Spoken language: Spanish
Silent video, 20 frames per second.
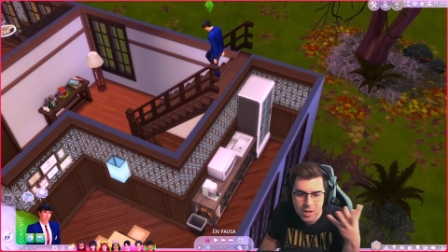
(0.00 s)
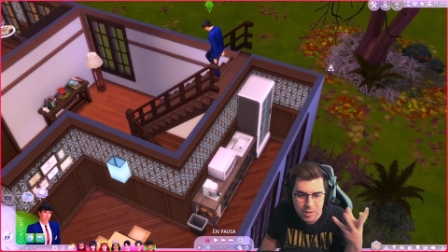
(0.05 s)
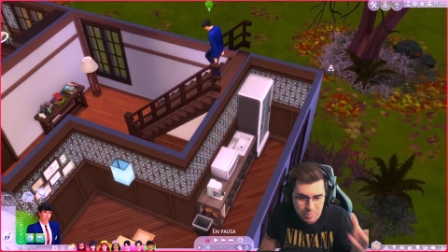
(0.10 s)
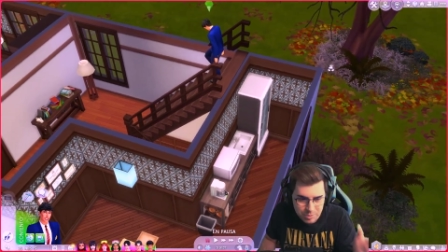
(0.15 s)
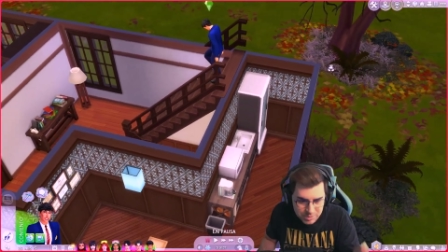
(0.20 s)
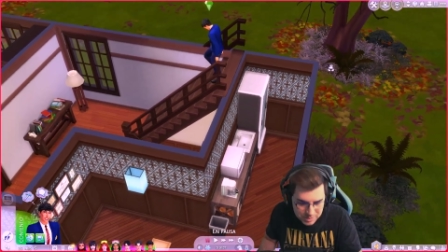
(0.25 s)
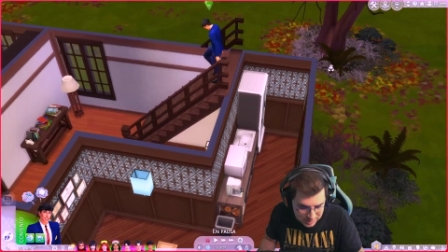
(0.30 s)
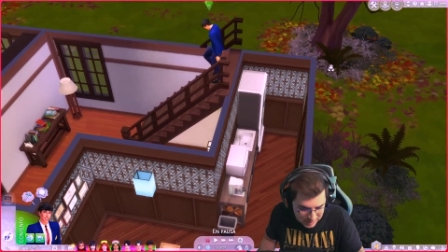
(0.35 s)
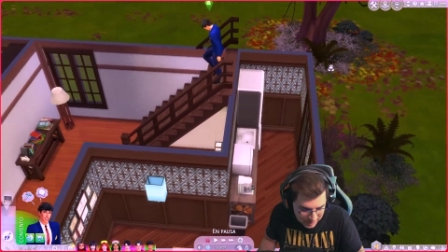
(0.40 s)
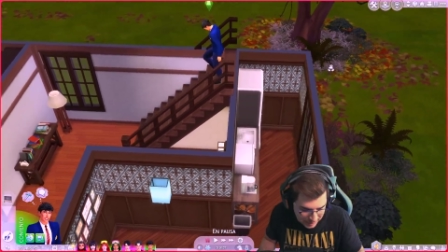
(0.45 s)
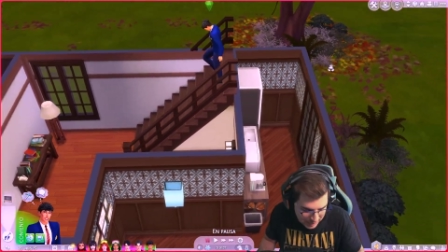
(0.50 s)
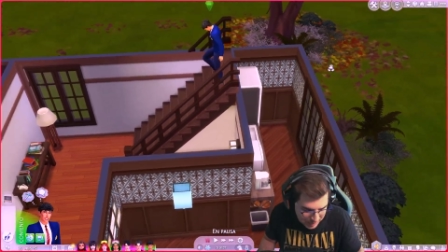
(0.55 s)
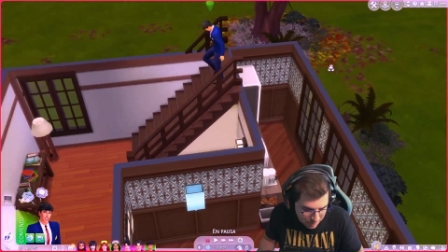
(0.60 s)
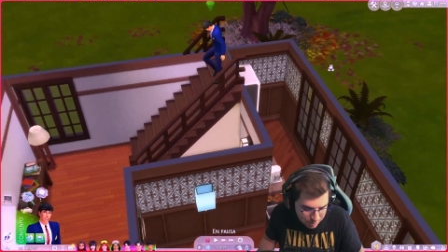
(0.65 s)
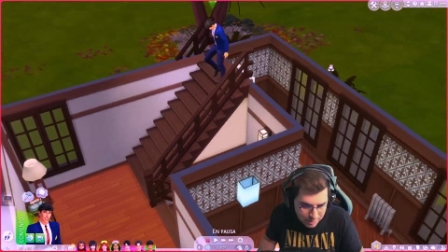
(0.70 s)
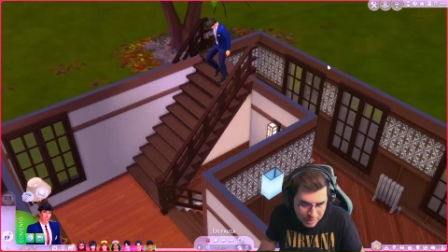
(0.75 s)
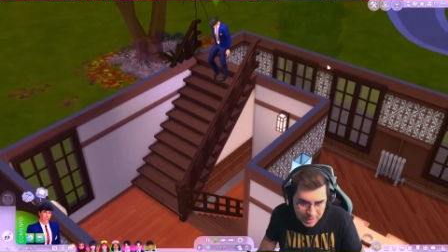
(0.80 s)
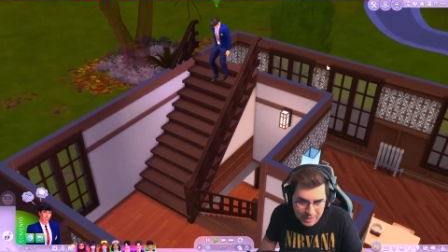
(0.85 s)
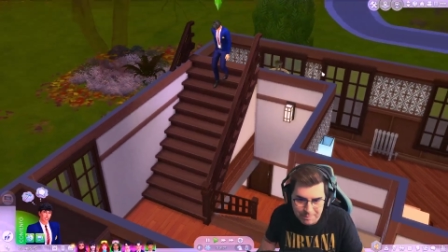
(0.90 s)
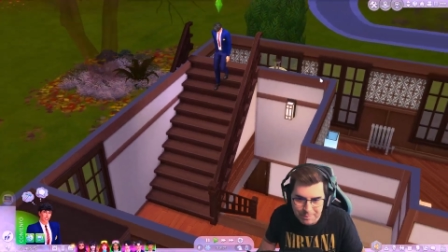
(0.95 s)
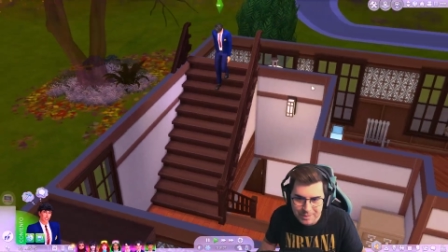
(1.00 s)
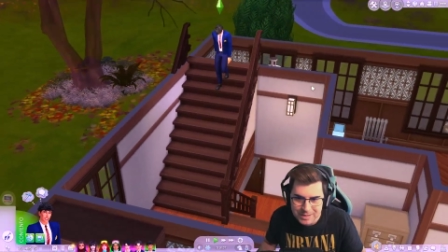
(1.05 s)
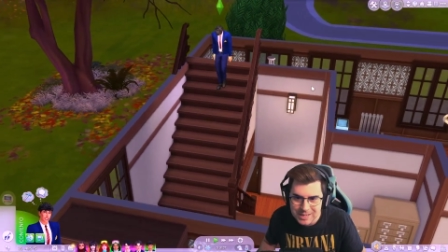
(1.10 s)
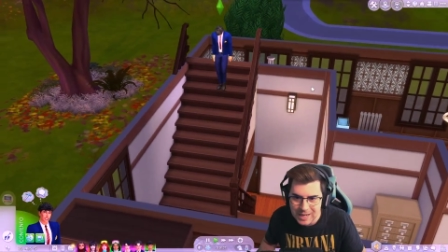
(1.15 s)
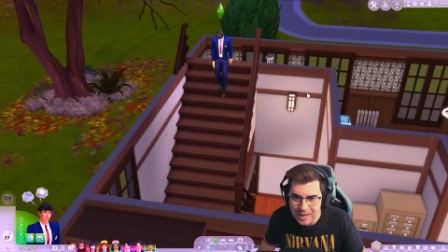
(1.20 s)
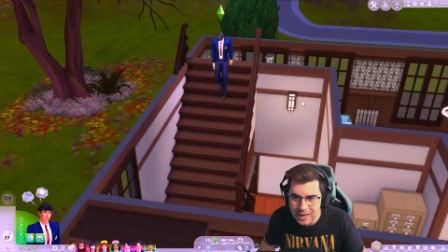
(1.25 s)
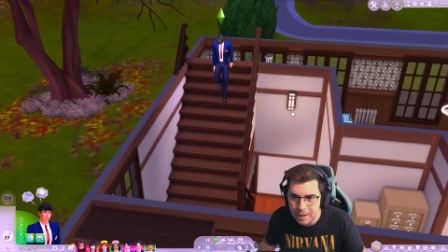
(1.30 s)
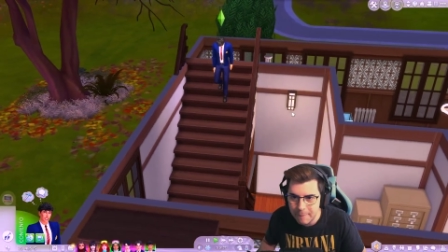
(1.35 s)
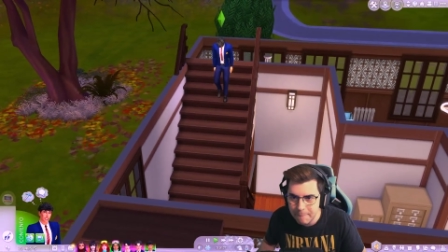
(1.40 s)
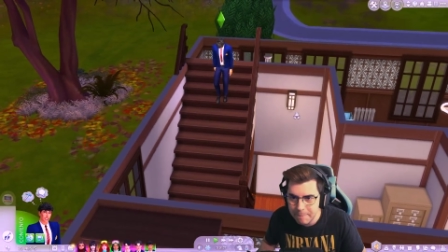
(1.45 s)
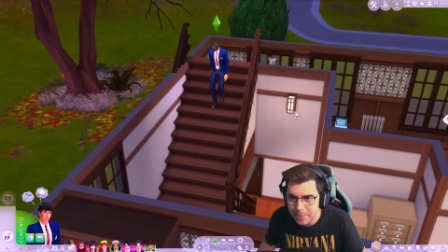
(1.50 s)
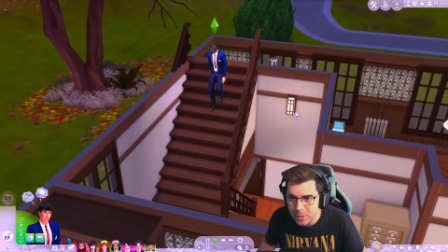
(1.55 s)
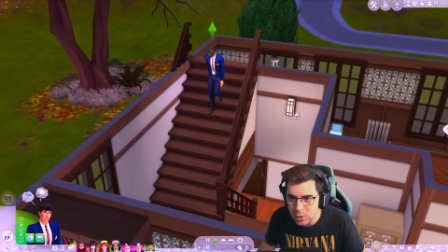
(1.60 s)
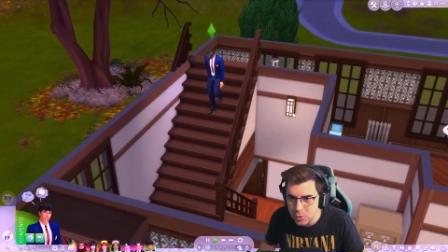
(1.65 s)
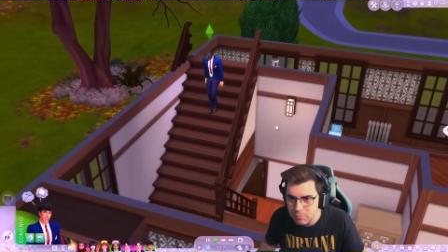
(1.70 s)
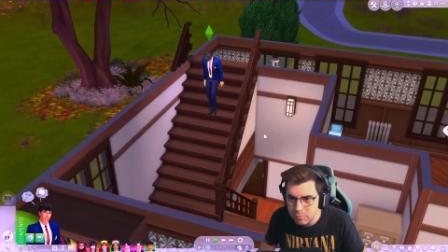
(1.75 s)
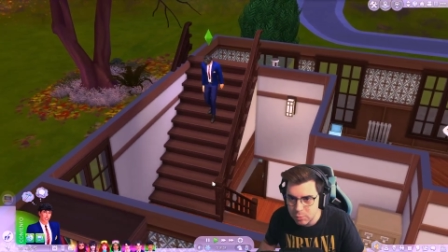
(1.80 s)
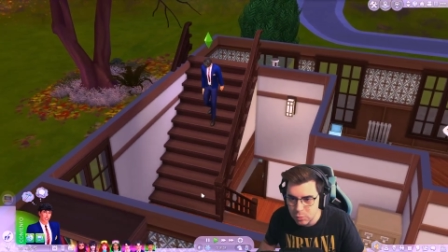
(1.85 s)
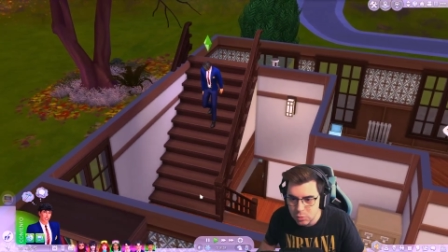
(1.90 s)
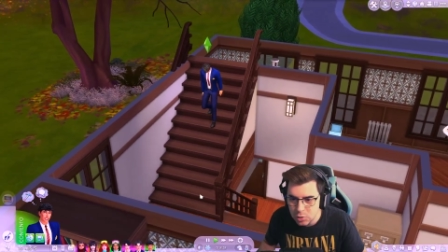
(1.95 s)
pues es que aquí van a pasar
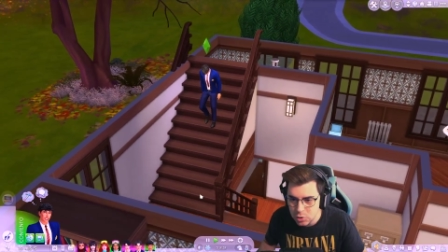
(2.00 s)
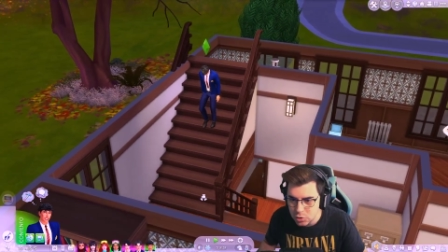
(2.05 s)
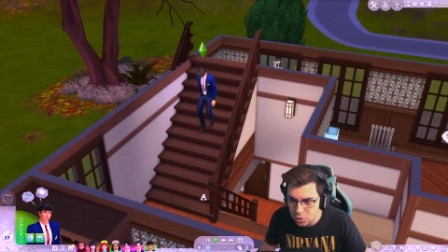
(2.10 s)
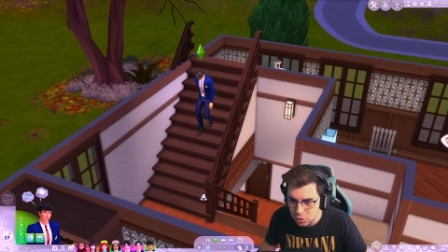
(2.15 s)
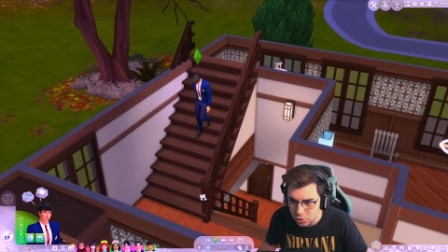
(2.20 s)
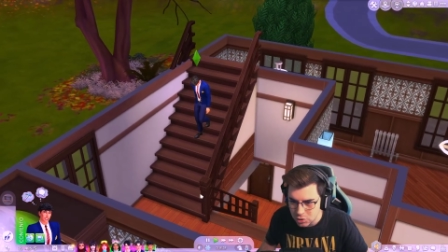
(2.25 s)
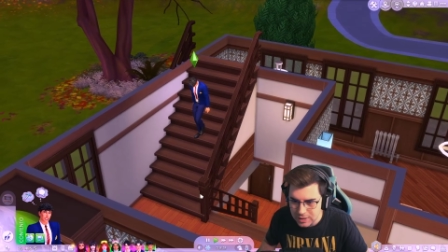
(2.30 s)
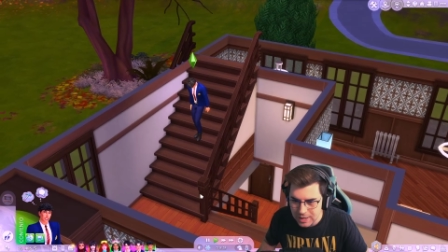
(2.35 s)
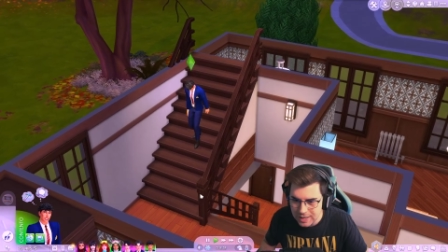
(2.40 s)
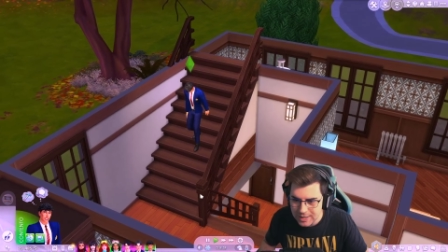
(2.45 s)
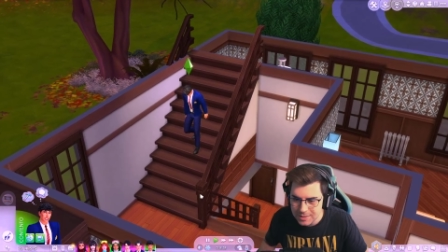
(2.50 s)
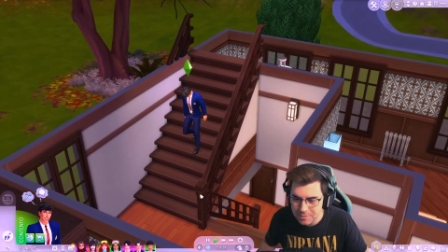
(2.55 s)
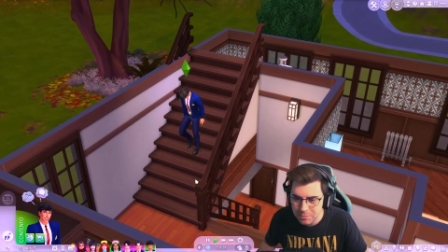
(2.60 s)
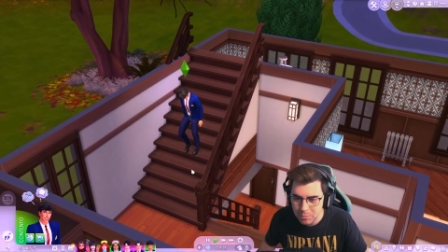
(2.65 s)
dos puntos cosas.